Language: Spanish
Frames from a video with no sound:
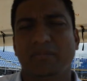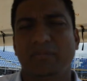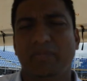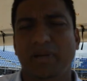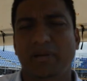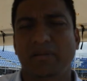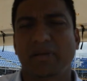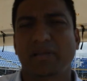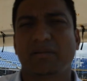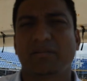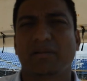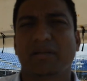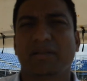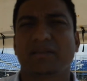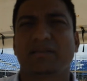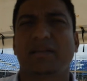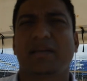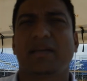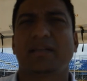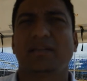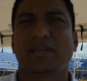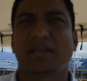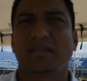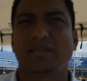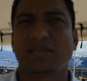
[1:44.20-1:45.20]
previsto que
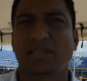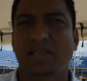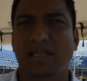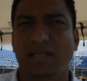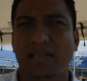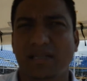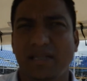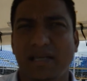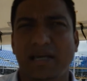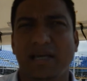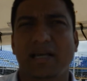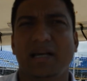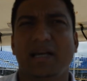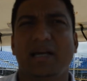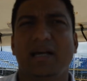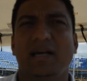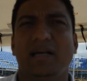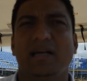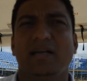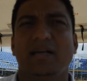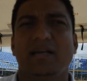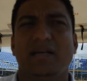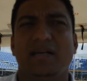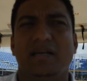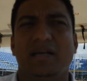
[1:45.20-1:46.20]
entre Chinandega,
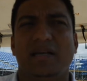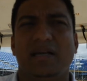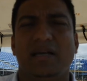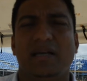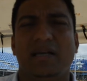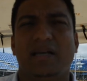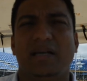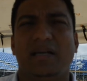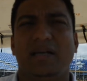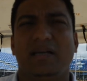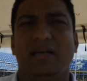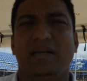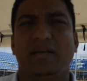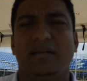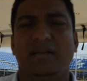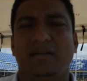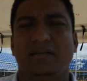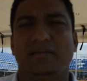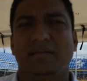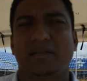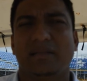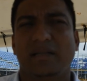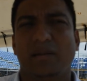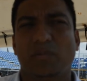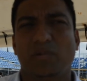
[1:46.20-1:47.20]

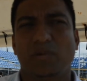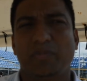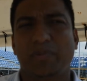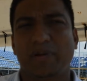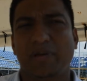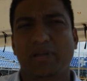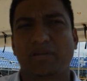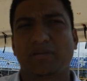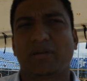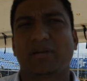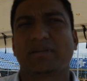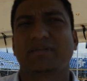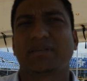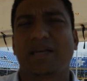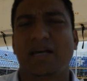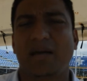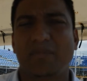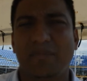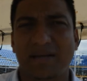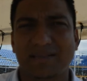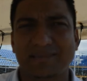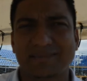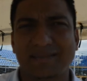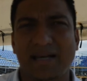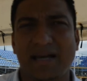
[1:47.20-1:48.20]
tenemos previsto que sea
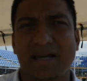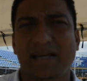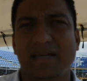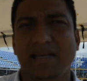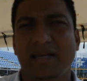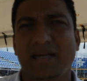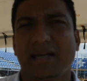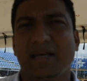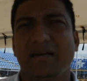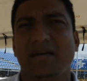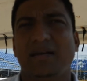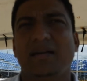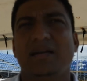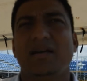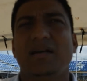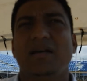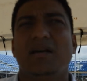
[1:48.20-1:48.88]
Masaya,